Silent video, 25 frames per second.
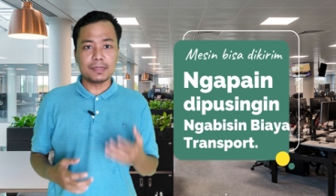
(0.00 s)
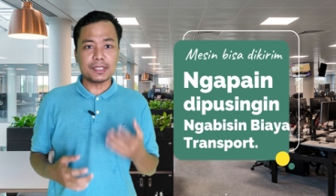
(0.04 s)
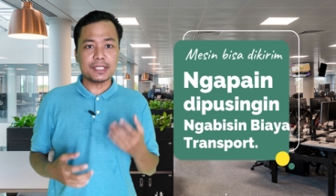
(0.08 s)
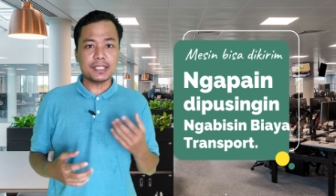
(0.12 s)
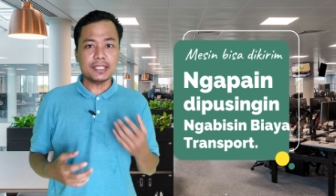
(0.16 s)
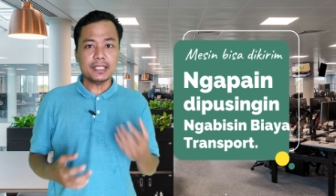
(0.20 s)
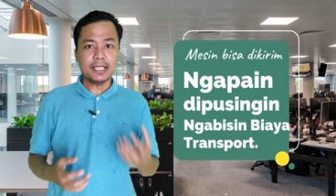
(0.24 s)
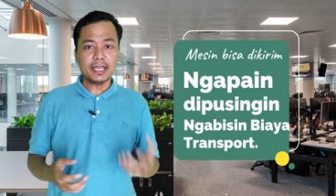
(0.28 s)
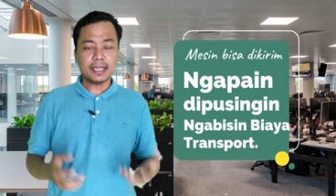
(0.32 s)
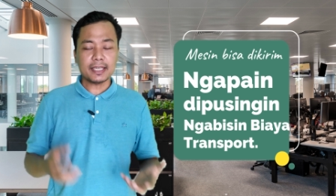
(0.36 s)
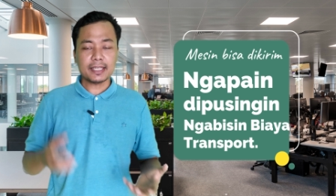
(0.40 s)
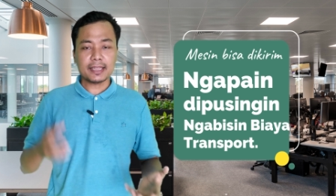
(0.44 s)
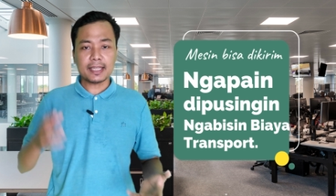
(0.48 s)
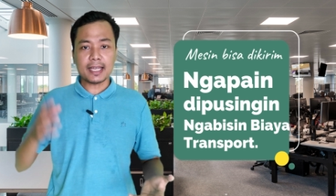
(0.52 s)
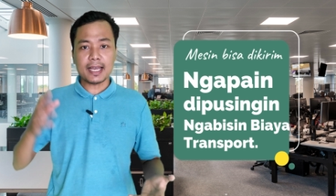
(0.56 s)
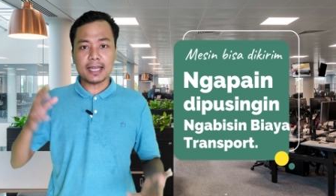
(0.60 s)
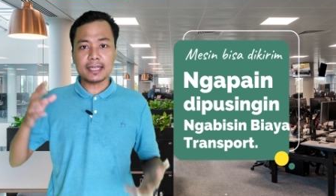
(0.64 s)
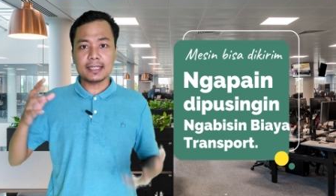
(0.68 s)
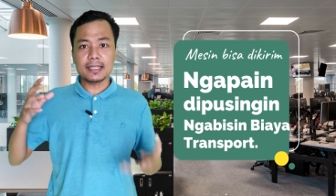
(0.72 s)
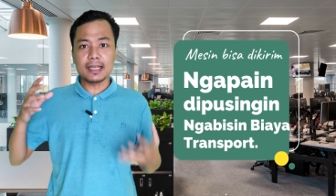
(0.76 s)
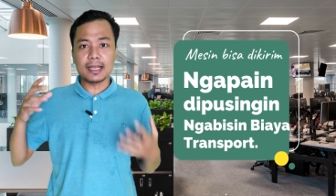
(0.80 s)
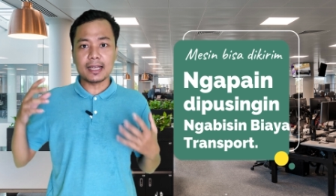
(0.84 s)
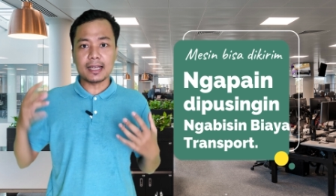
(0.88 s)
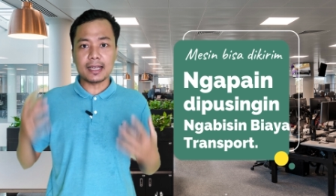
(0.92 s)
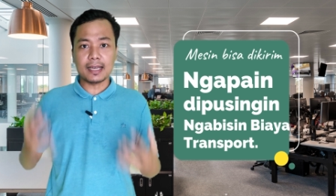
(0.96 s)
mesin yang kita
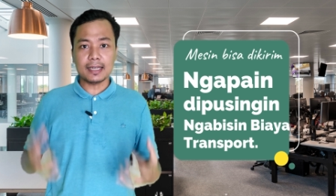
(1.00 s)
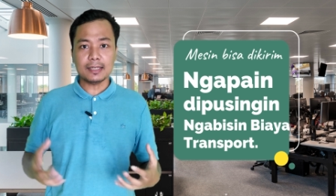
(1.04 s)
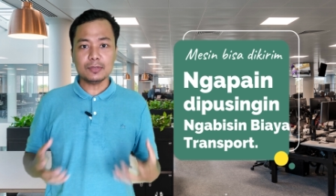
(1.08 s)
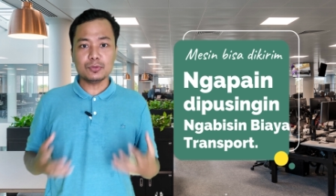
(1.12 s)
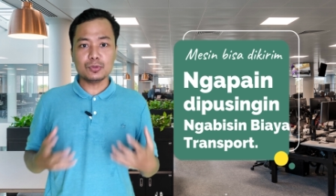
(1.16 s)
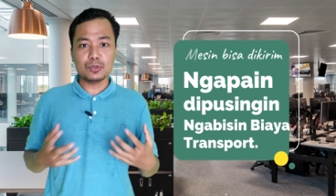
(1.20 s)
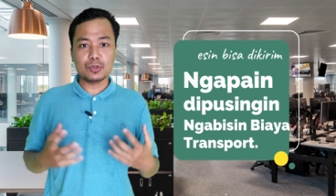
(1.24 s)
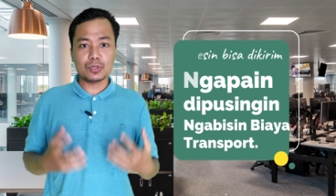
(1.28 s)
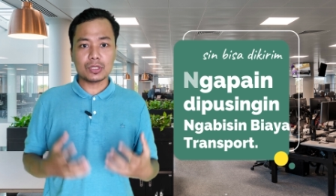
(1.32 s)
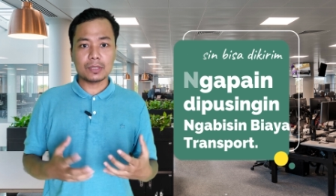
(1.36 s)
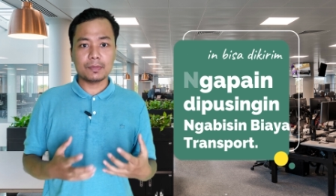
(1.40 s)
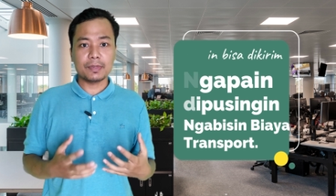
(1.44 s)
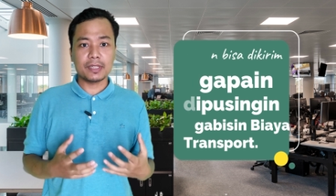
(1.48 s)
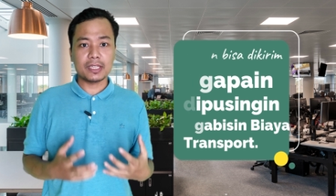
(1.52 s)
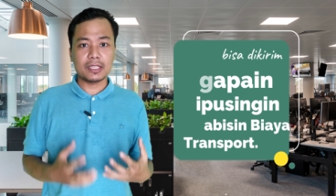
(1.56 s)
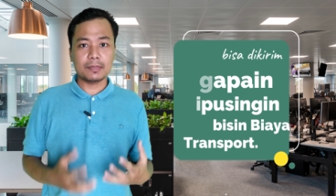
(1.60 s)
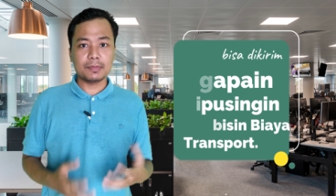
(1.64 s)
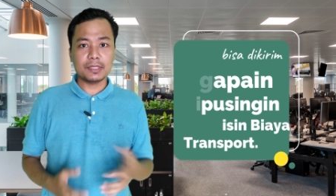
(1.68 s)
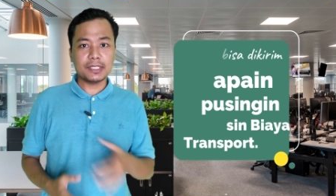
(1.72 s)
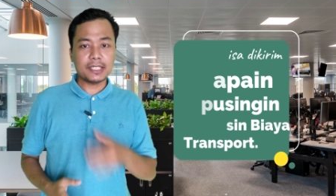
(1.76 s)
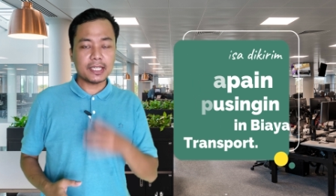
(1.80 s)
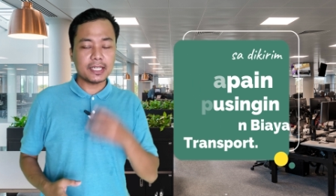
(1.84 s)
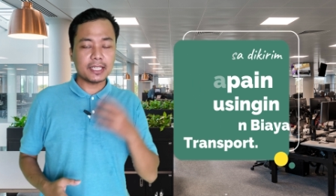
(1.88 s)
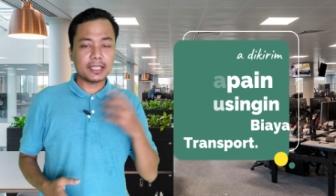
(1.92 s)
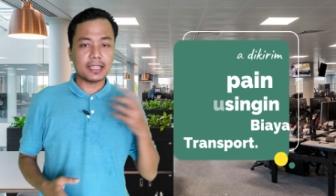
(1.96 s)
adakan untuk
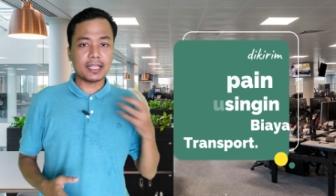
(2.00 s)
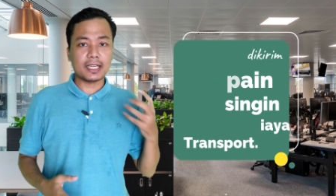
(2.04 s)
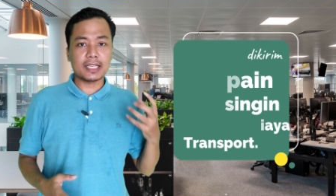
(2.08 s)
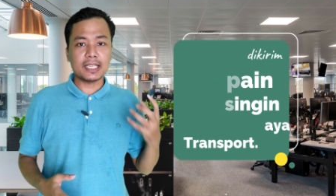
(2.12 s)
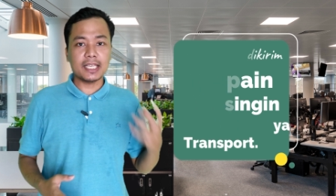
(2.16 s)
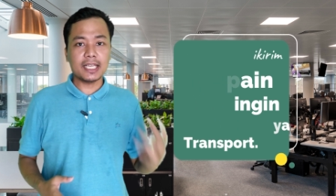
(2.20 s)
teman-teman yang kita